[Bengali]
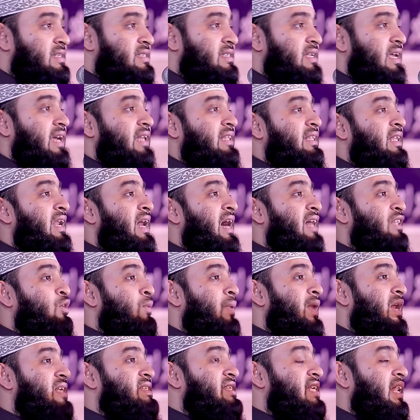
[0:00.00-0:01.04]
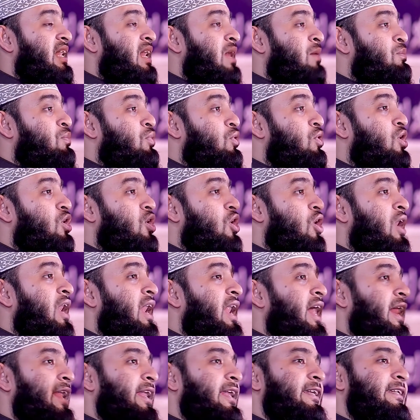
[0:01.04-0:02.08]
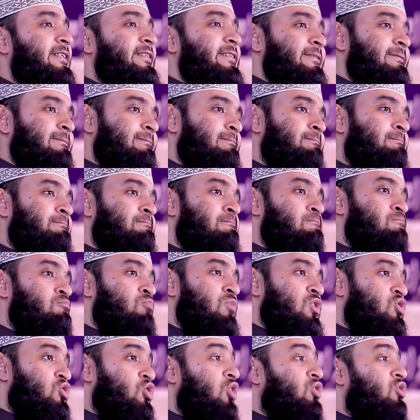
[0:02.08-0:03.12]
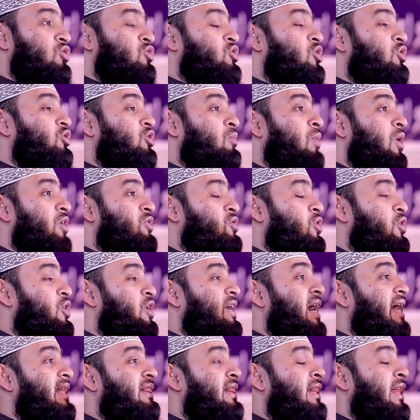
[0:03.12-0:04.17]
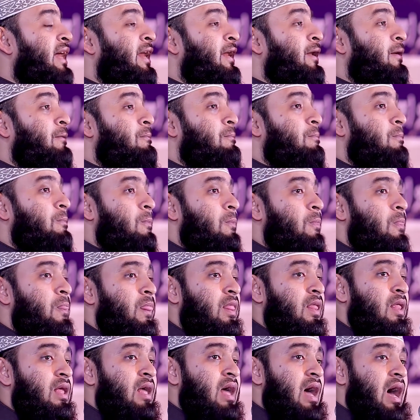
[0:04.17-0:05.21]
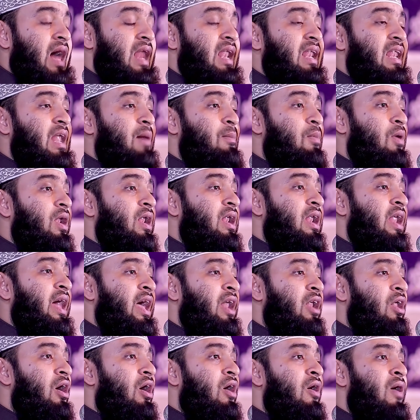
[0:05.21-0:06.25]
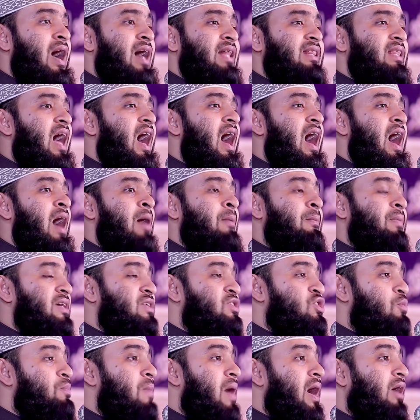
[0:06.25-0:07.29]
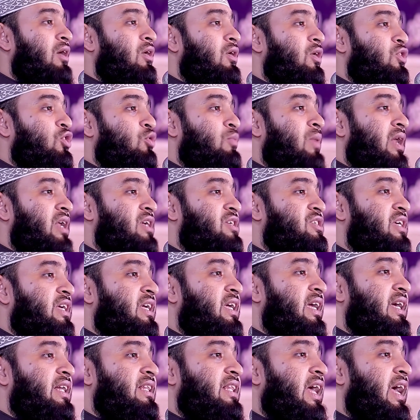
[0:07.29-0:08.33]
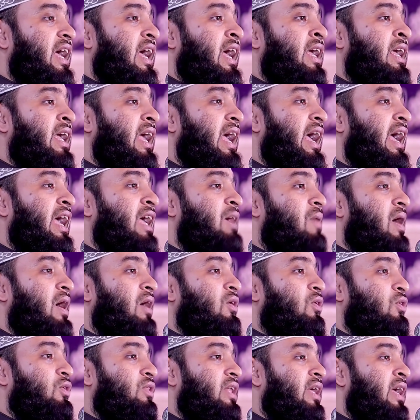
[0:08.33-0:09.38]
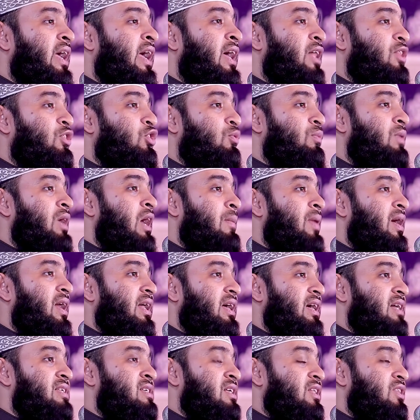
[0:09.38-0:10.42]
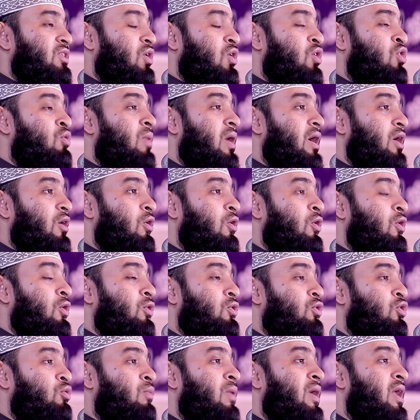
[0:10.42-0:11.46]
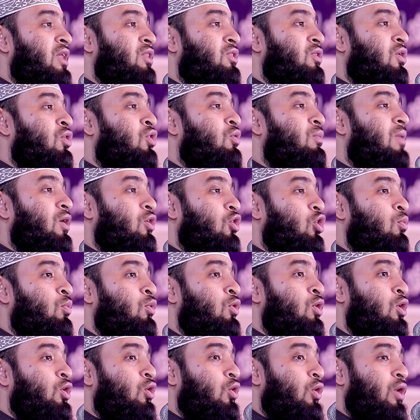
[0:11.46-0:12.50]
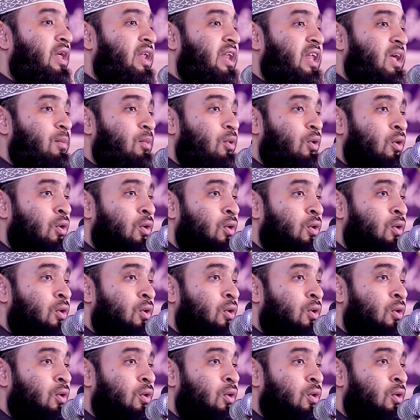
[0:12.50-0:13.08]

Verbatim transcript: সৈয়দনা আদম আলাইহিস সালাম ভুল করলেন শত শত বছর কাঁদলেন আল্লাহ বললেন ও আদাম কিছু বাক্য তোমার শিখিয়ে দে এই বাক্য দিয়ে তুমি আমার কাছে তওবা করো তোমার তওবা কবুল করে নেব